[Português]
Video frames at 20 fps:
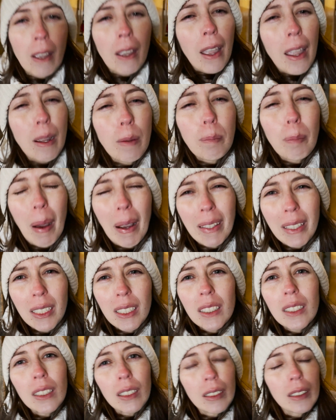É
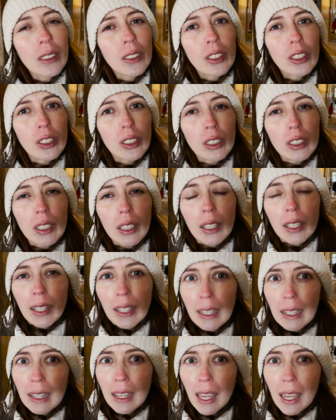impactante
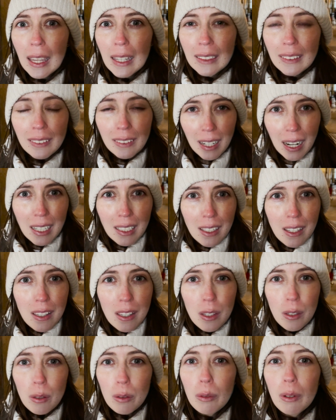é, entrar
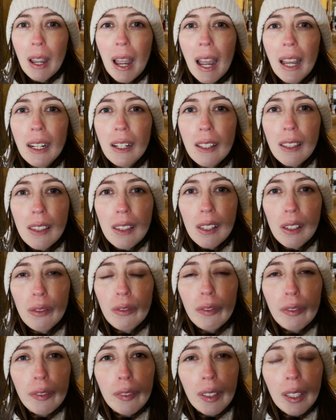nesses lugares e
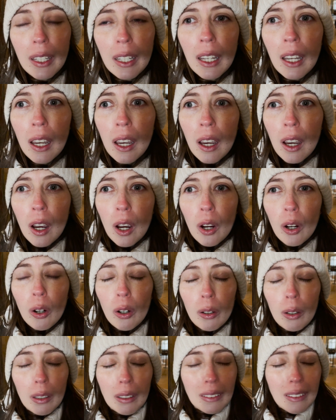ver,
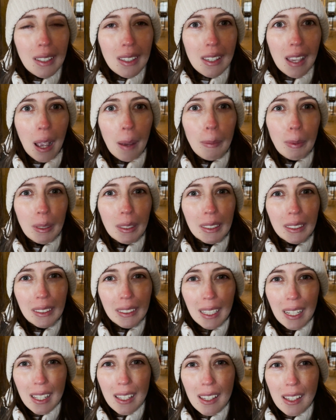sabe, e
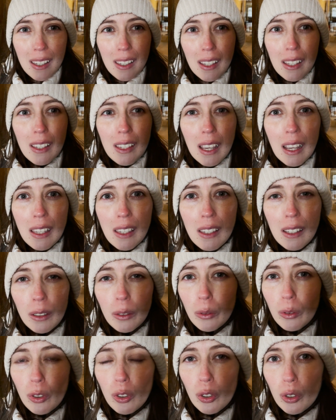ter essa
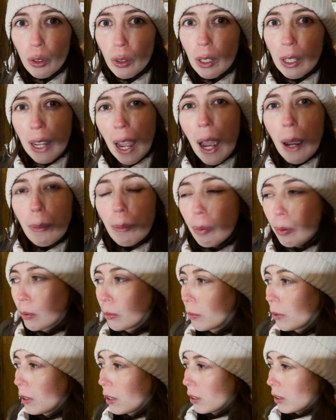sensação de olhar
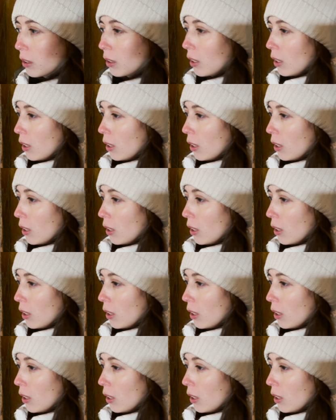para